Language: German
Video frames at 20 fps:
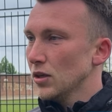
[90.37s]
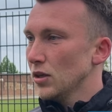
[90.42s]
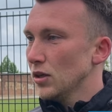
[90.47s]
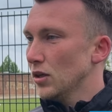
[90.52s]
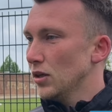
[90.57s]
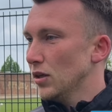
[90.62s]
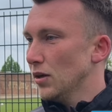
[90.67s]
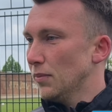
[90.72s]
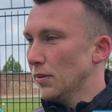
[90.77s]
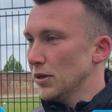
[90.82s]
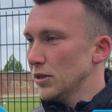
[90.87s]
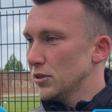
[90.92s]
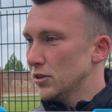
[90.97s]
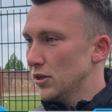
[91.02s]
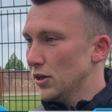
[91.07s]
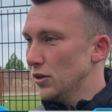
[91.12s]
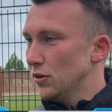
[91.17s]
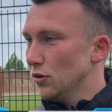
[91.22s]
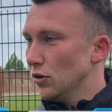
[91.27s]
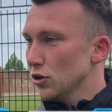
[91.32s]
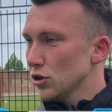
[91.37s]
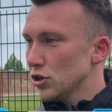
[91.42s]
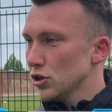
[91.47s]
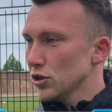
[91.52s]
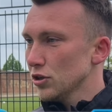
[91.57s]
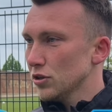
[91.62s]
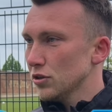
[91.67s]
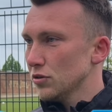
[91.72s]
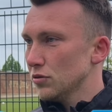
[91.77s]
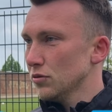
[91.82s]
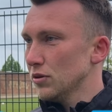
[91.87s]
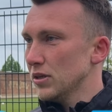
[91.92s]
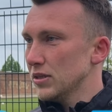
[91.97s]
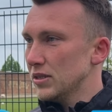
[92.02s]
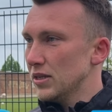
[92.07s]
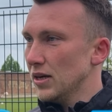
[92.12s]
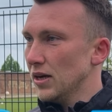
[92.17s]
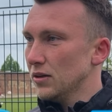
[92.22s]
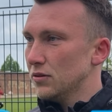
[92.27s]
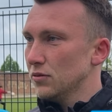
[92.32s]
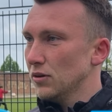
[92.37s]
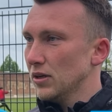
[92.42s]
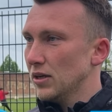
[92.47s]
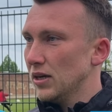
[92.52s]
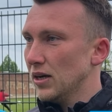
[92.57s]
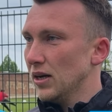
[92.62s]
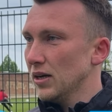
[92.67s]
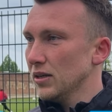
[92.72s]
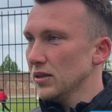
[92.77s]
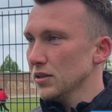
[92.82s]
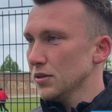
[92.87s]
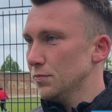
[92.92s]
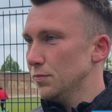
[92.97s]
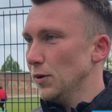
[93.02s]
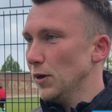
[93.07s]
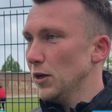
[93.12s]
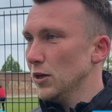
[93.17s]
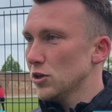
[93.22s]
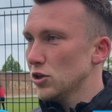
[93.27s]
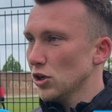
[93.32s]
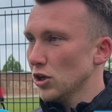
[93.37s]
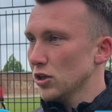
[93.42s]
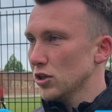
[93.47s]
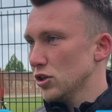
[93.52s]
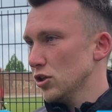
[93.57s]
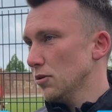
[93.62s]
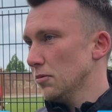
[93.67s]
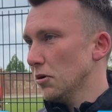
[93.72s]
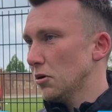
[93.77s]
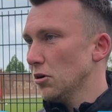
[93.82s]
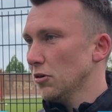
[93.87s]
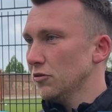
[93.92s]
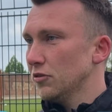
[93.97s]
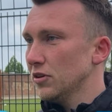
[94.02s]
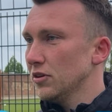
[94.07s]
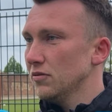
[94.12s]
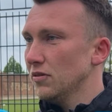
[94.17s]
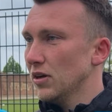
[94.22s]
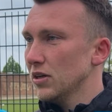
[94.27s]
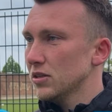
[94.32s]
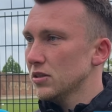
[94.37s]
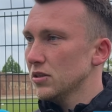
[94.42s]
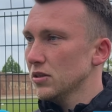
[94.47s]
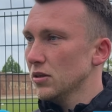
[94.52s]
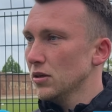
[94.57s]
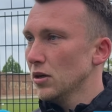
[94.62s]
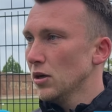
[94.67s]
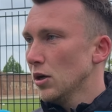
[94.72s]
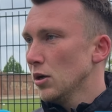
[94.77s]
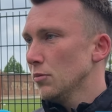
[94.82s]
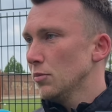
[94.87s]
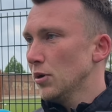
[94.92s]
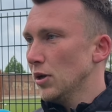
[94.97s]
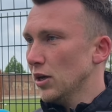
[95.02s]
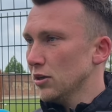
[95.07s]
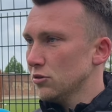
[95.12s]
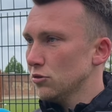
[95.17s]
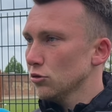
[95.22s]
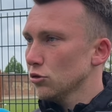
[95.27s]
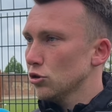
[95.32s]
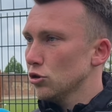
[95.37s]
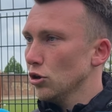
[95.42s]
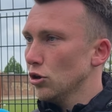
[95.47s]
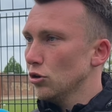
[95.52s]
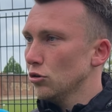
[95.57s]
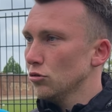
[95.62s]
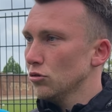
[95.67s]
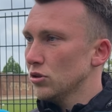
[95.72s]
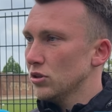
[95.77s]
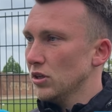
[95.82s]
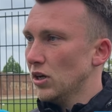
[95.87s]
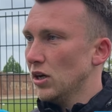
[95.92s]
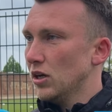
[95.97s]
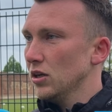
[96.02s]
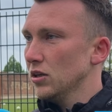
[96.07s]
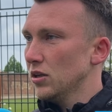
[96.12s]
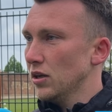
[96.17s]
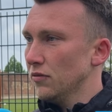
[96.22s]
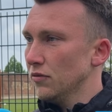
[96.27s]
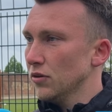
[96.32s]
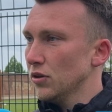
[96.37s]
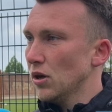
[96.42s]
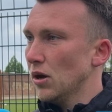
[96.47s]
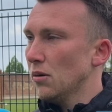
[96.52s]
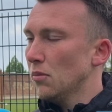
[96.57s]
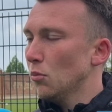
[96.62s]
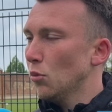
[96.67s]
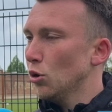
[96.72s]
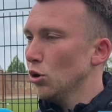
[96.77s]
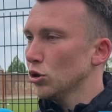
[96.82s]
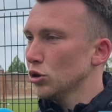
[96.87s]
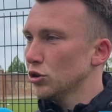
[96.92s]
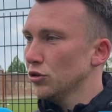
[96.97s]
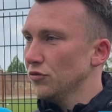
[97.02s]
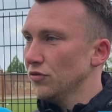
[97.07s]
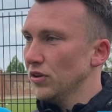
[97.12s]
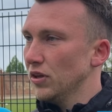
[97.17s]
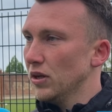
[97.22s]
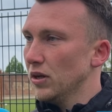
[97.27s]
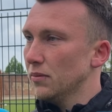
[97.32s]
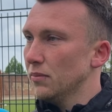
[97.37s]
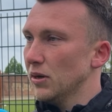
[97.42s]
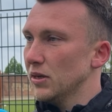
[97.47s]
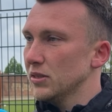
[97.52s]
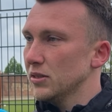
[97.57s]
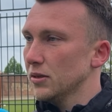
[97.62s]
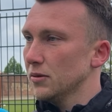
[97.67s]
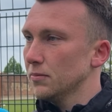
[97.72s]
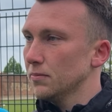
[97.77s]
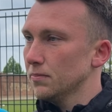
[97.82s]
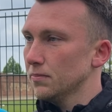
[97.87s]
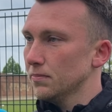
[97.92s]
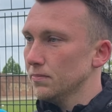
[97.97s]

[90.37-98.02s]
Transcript: Ja, bei Sadie Euschen ist es so, dass der aktuell krank ist. Bei Jan Scherbakowski war es eine Belastungssteuerungssache. Der wird am Morgen schon wieder dabei sein.